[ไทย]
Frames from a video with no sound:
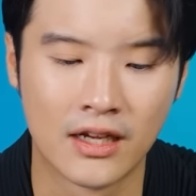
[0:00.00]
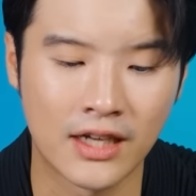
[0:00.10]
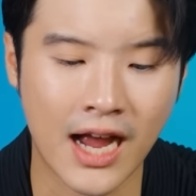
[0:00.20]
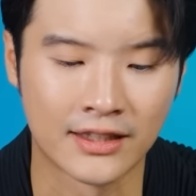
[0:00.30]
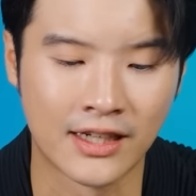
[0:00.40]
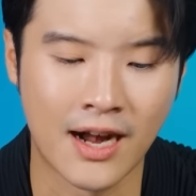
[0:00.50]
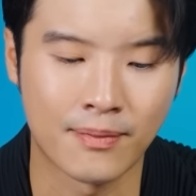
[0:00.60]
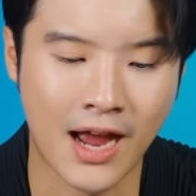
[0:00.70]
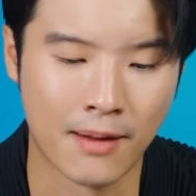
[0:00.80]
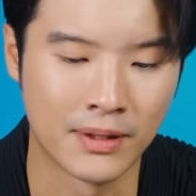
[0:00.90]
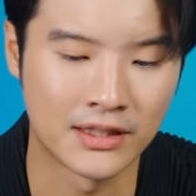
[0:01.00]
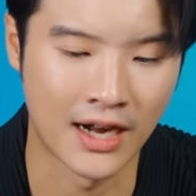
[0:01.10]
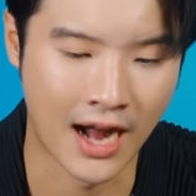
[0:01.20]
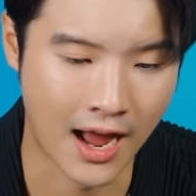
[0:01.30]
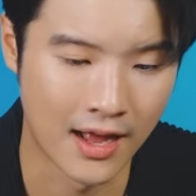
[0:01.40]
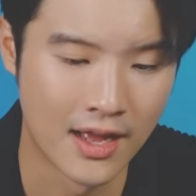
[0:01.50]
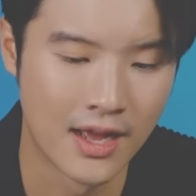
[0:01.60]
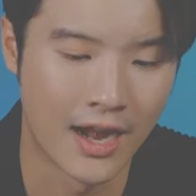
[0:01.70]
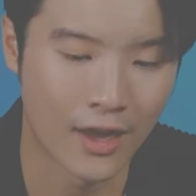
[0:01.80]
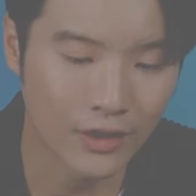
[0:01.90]
ก็อาจจะได้รับการพิจารณา
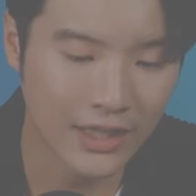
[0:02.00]
แล้วข้อ